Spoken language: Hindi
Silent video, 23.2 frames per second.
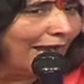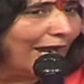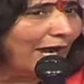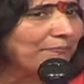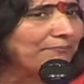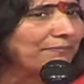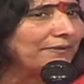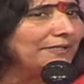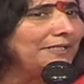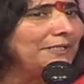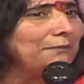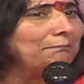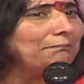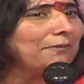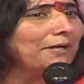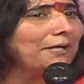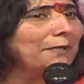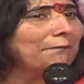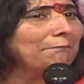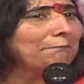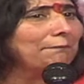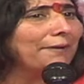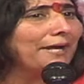अपनी
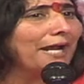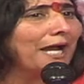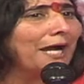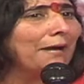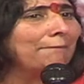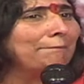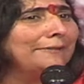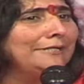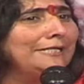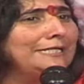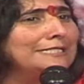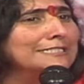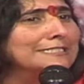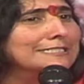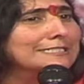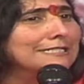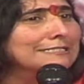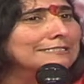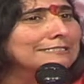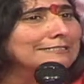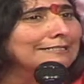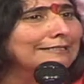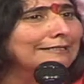परंपरा अपनी
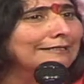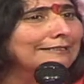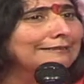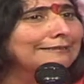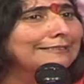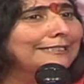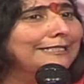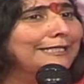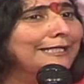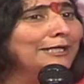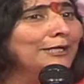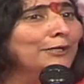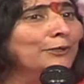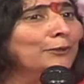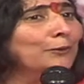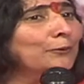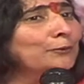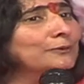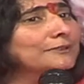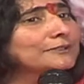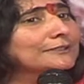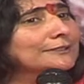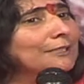संस्कृति
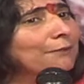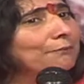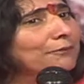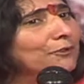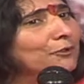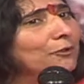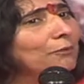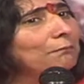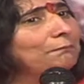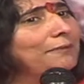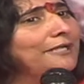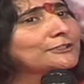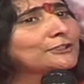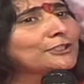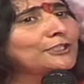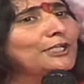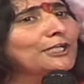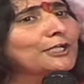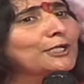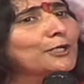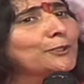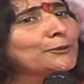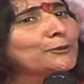उन सबको
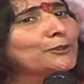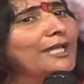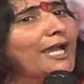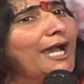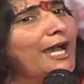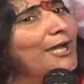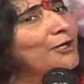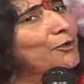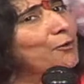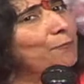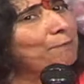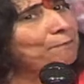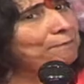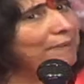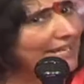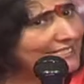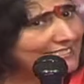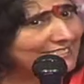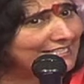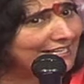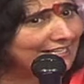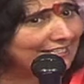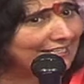बेचने को तैयार हो
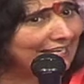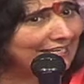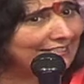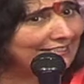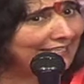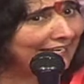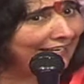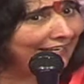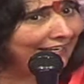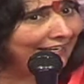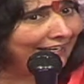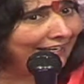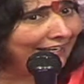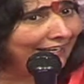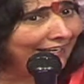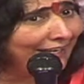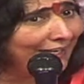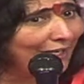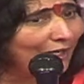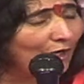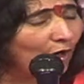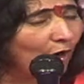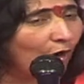पैसे के लिए
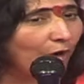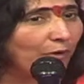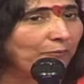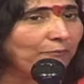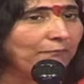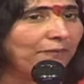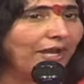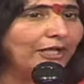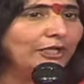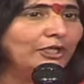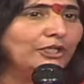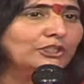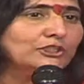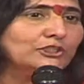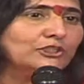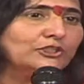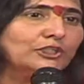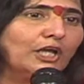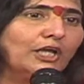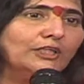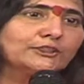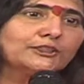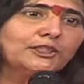और मैंने
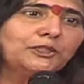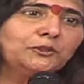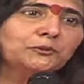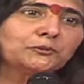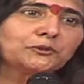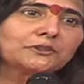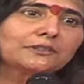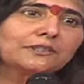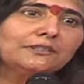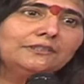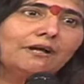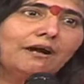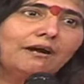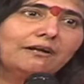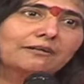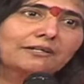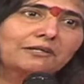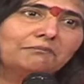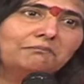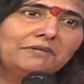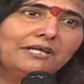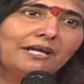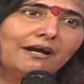जैसे ही उसकी
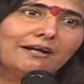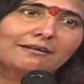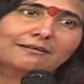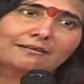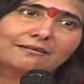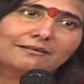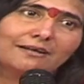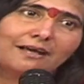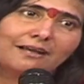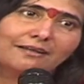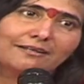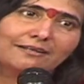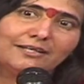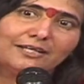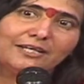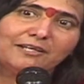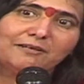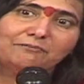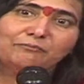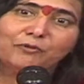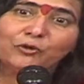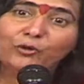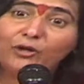आंख में आंख डाल के
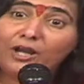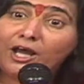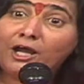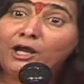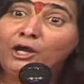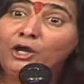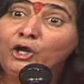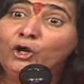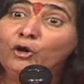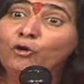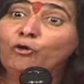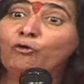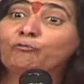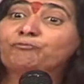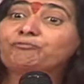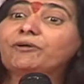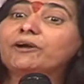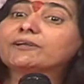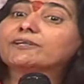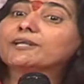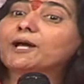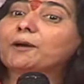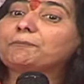ये बोला वो
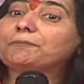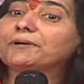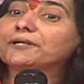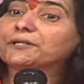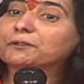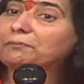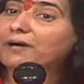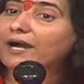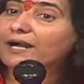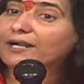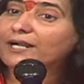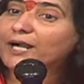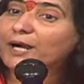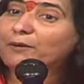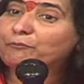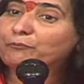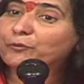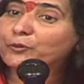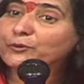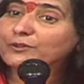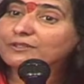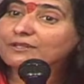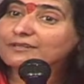फटाफट भागा
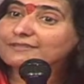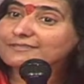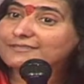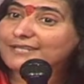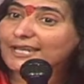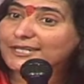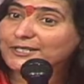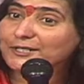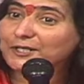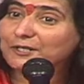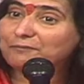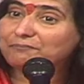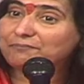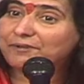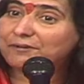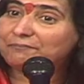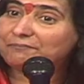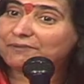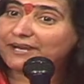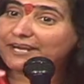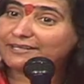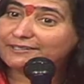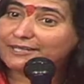मोटरसाइकिल पे
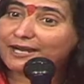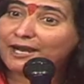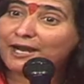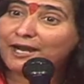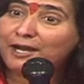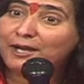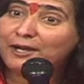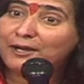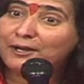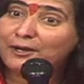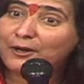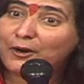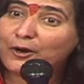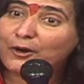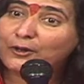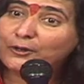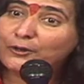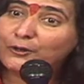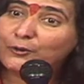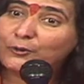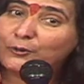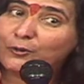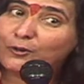बैठा
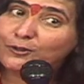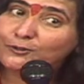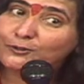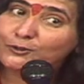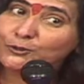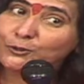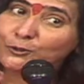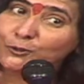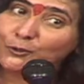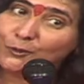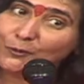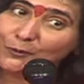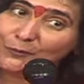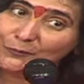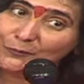और नौ दो